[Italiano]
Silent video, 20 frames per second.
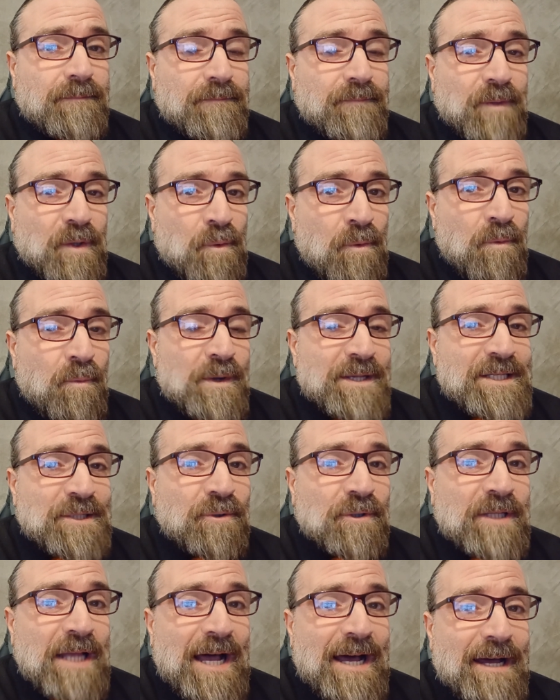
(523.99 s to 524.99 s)
mm, con,
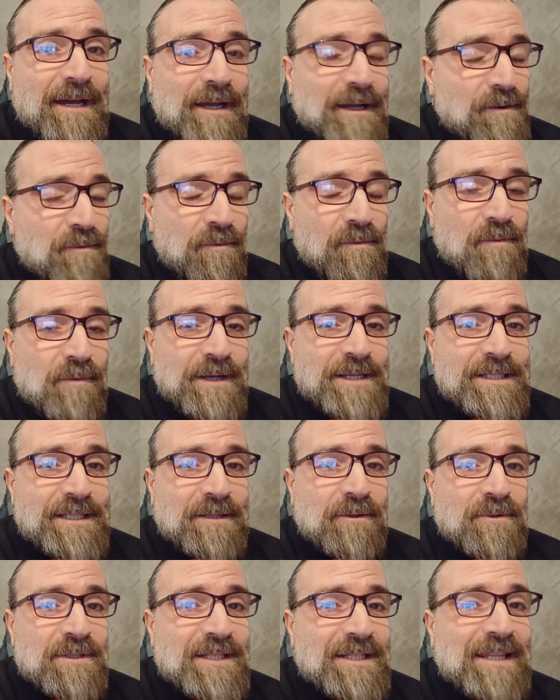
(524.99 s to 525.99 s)
questo ta- eh, con
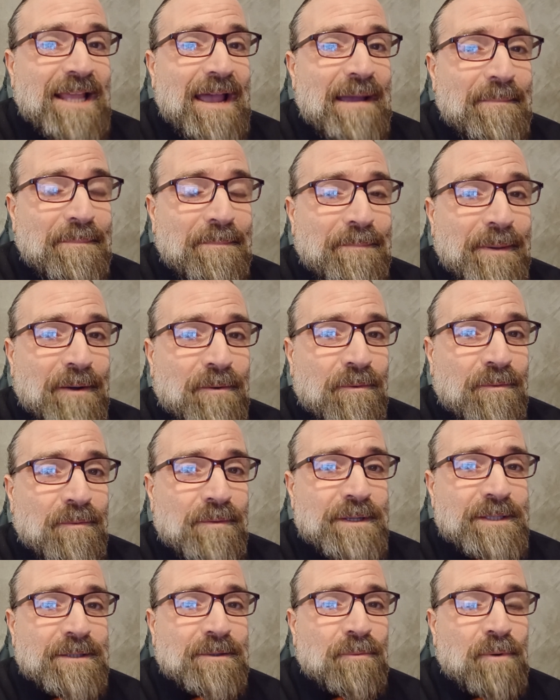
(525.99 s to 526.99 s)
questo step, con
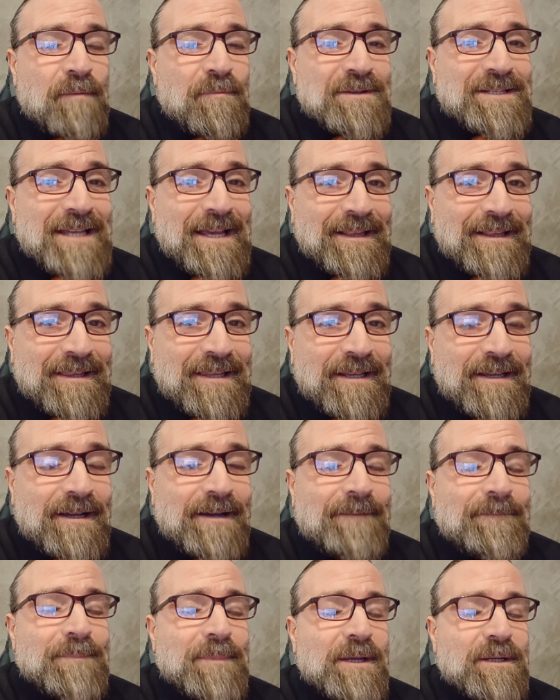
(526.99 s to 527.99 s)
questo nuovo
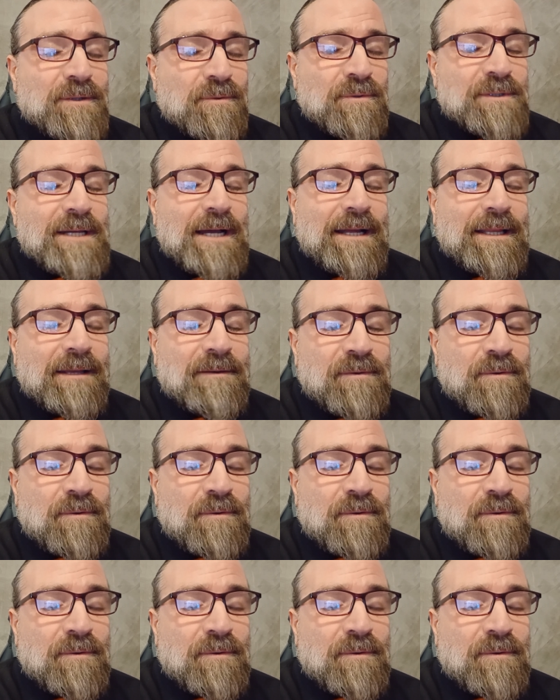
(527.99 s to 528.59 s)
setting, eh, scusate,